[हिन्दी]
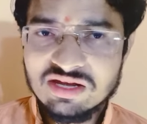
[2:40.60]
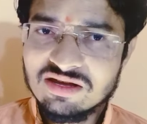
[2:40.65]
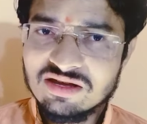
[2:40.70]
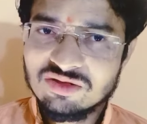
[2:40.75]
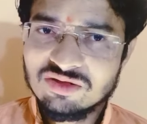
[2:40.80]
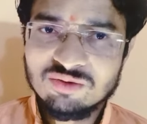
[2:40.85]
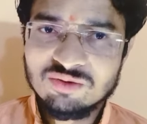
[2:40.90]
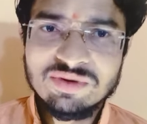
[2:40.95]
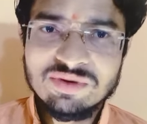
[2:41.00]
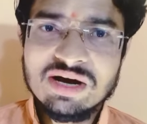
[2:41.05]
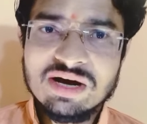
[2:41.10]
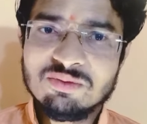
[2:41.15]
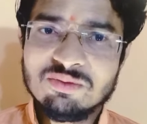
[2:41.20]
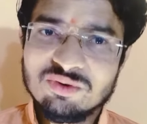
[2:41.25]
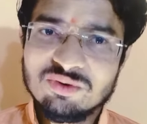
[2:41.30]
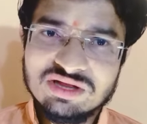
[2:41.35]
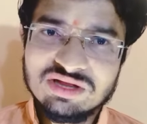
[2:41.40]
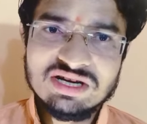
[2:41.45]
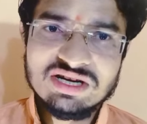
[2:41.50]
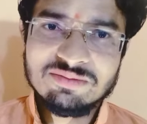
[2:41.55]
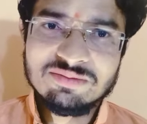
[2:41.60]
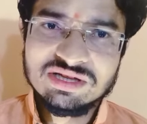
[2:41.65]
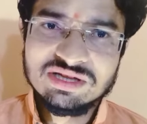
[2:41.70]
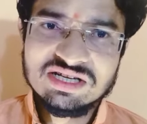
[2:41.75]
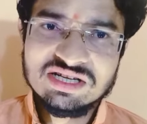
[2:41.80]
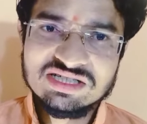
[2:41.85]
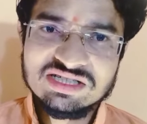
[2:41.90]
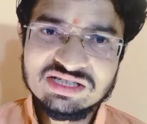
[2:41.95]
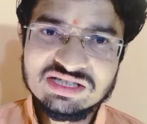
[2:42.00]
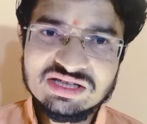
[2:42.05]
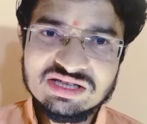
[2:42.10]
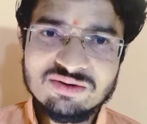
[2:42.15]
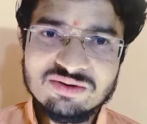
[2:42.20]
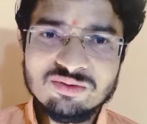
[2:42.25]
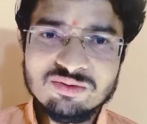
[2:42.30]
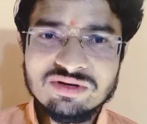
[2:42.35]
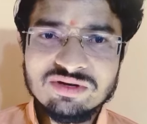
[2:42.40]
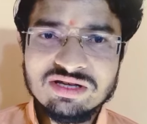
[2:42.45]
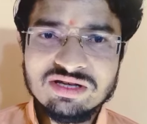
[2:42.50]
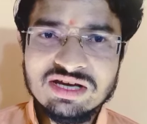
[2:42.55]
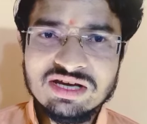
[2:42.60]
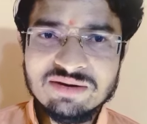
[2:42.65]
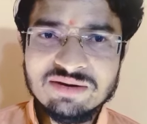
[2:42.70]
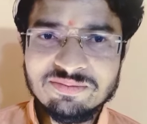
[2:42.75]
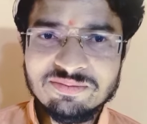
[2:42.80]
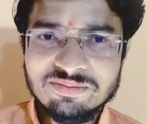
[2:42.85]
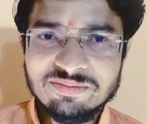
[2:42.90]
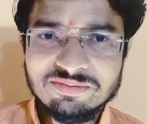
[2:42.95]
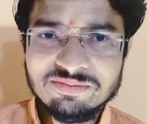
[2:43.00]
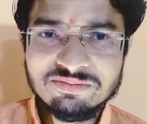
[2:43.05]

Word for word: तो मैं आपको इतना बता सकता हूँ कि आप